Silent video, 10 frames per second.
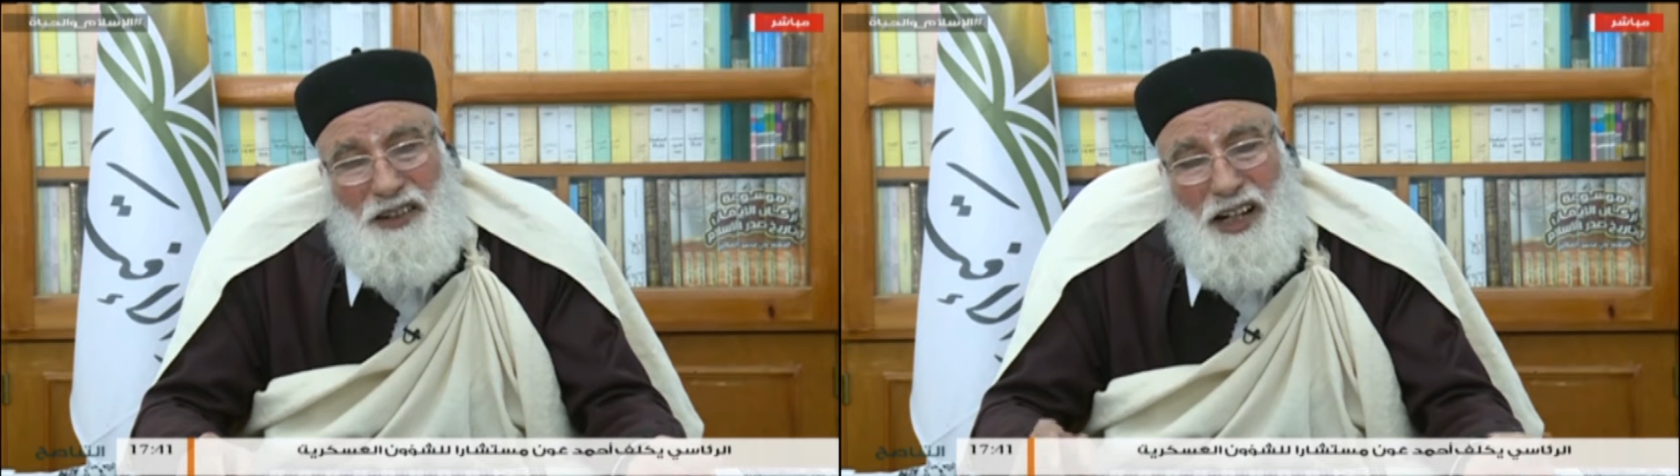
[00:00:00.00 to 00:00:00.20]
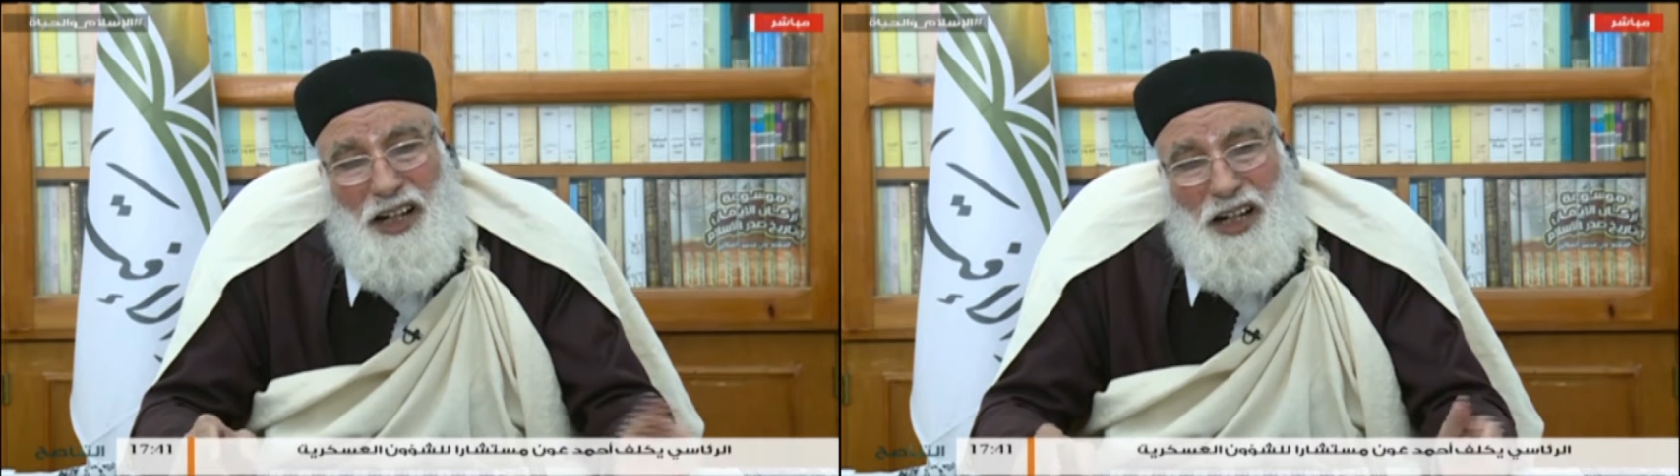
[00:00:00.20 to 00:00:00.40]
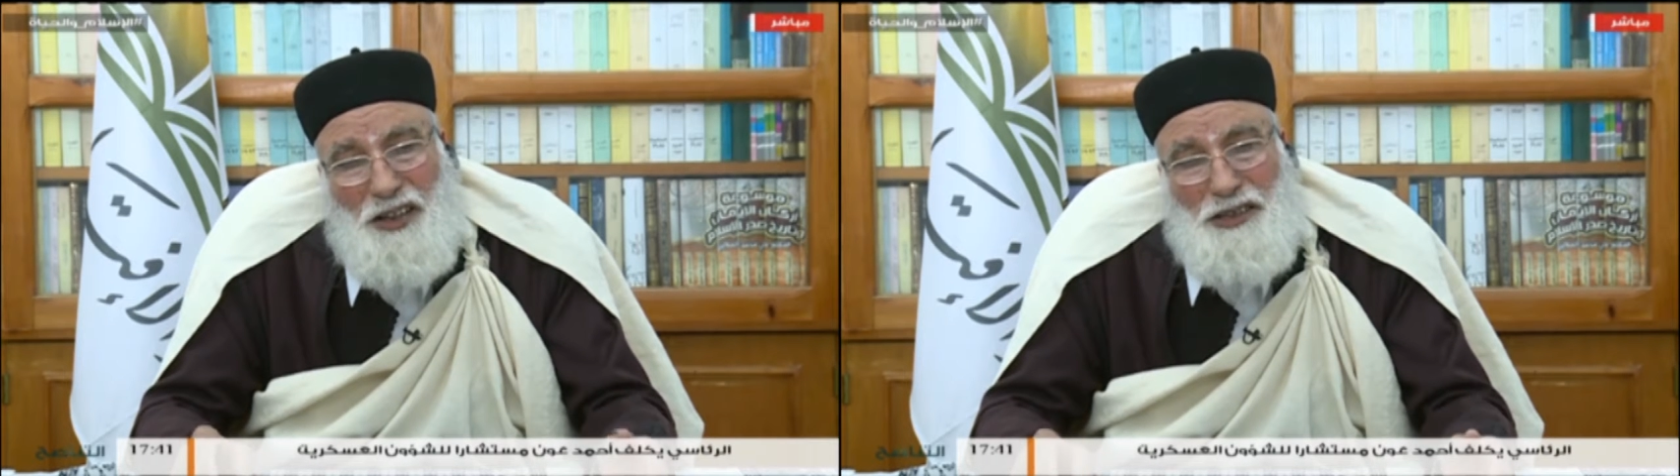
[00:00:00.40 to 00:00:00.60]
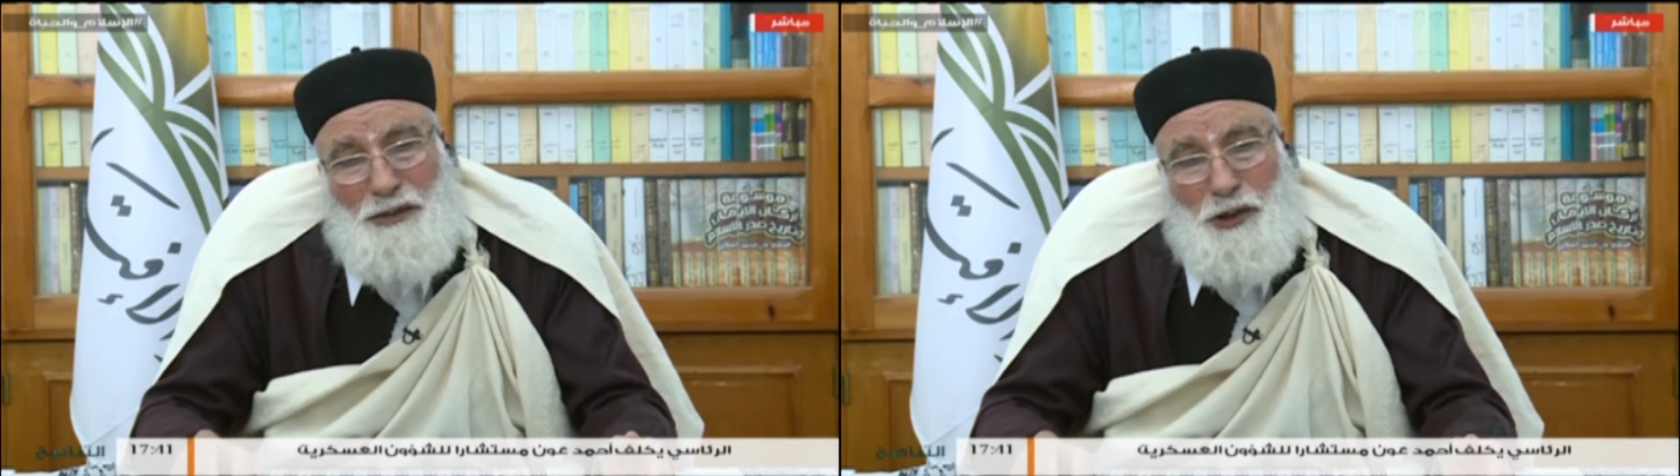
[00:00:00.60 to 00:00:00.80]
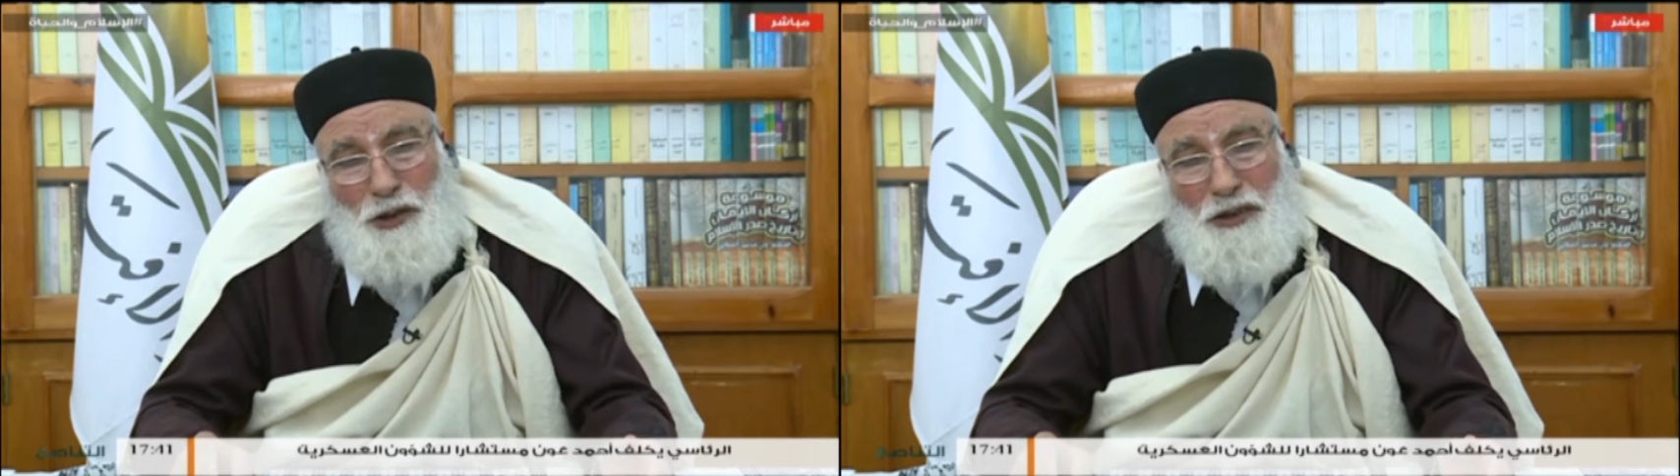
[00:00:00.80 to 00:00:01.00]

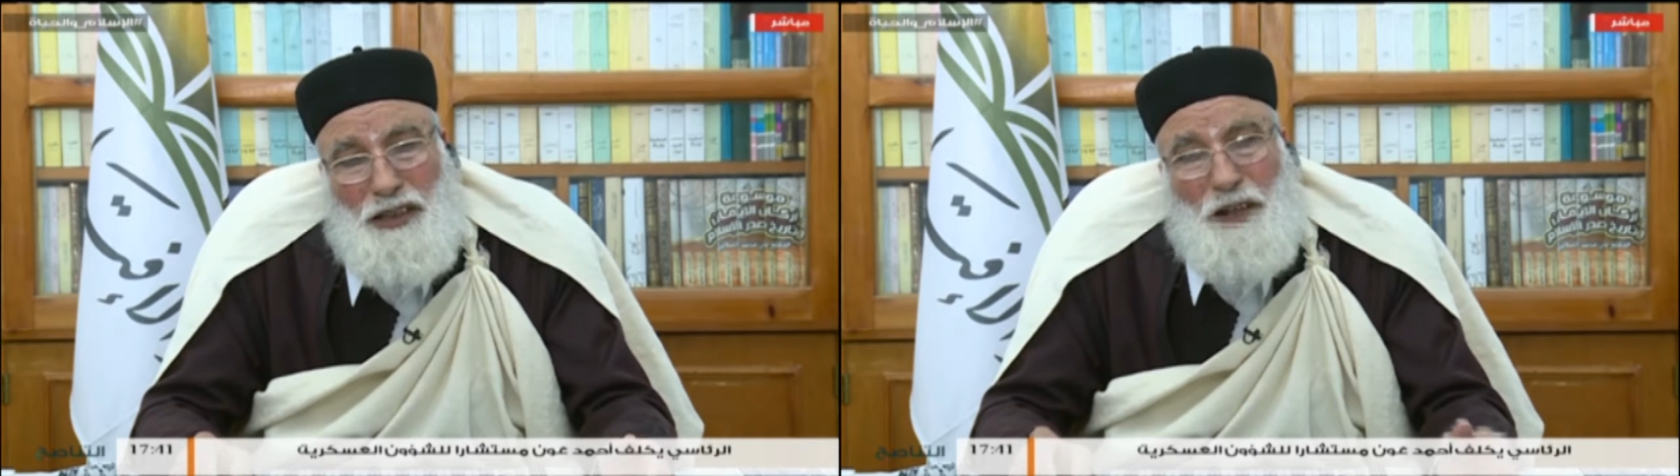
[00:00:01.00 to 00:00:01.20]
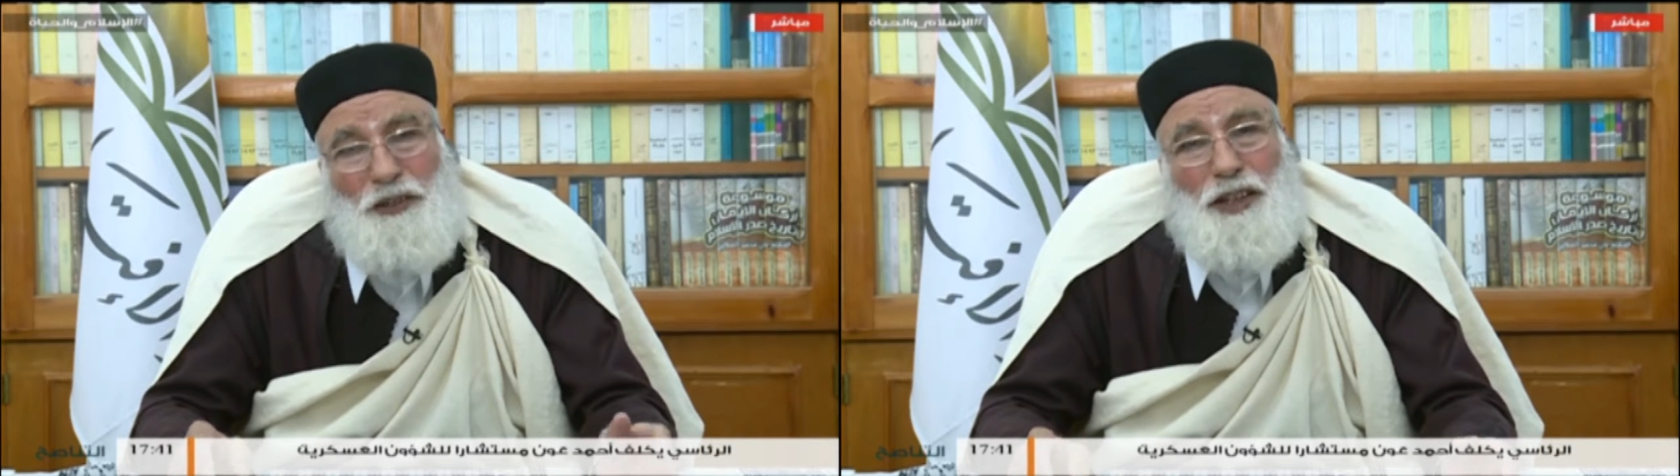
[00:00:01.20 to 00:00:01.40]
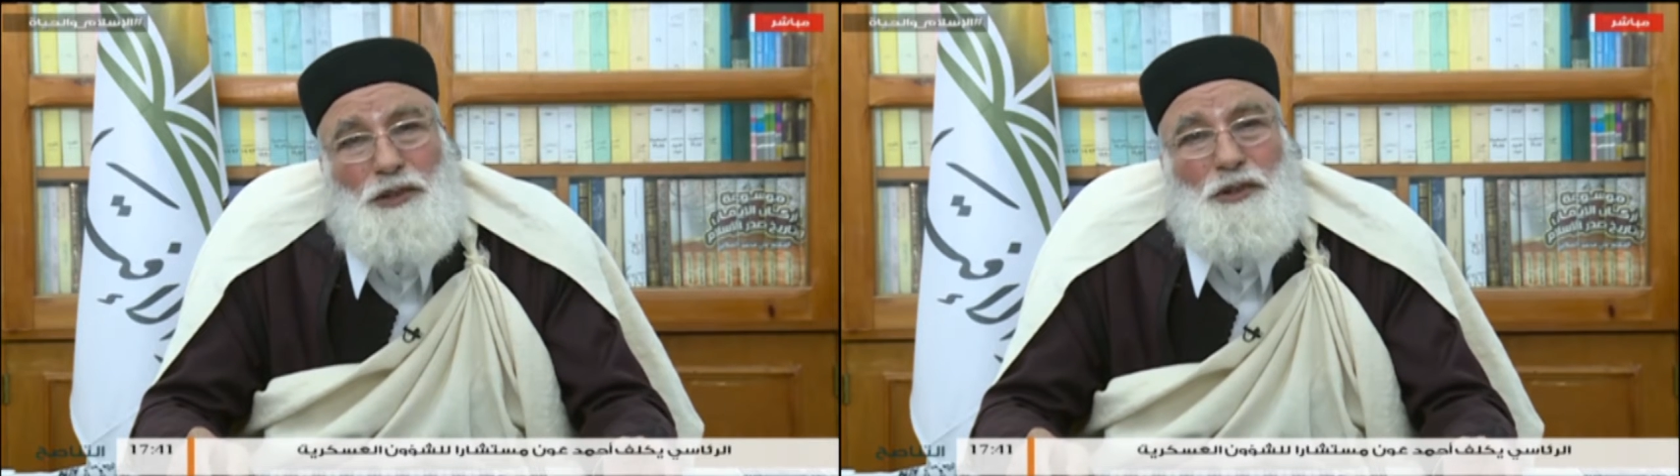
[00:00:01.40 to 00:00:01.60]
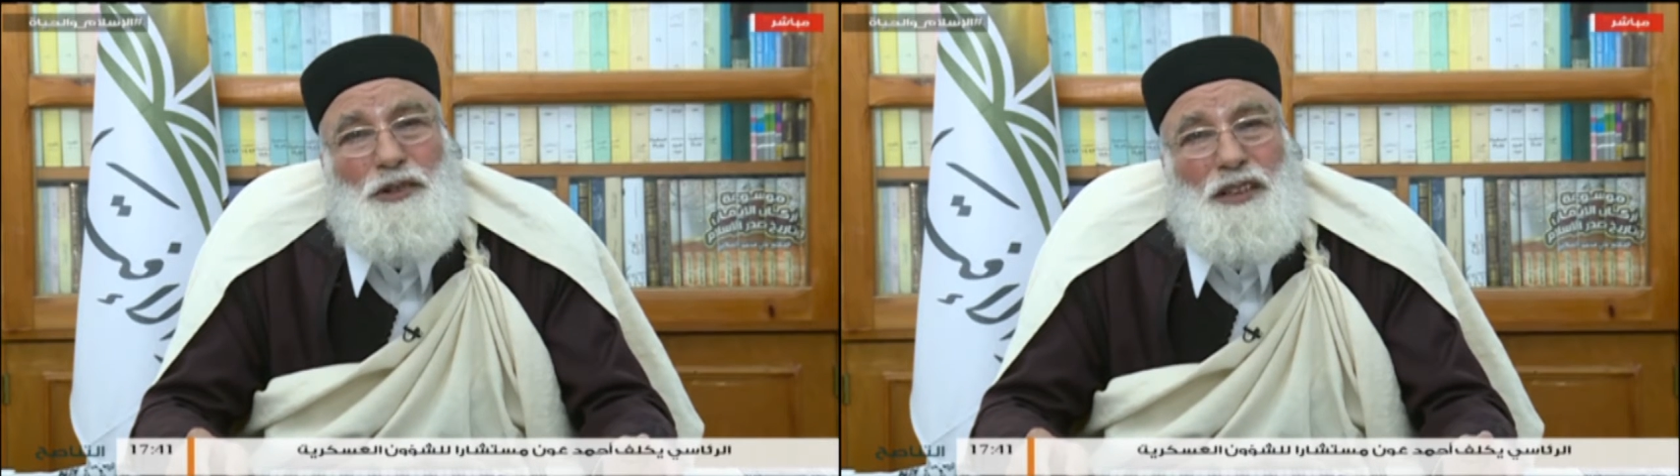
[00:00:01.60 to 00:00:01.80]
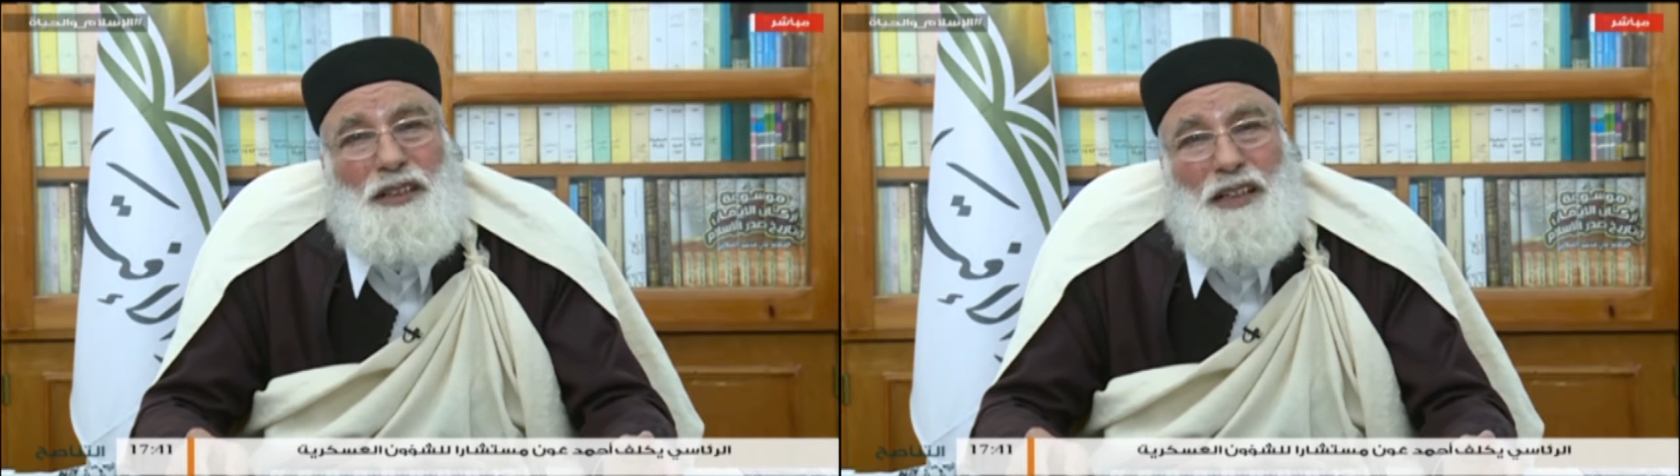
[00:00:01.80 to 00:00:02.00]
فيصبح الكفن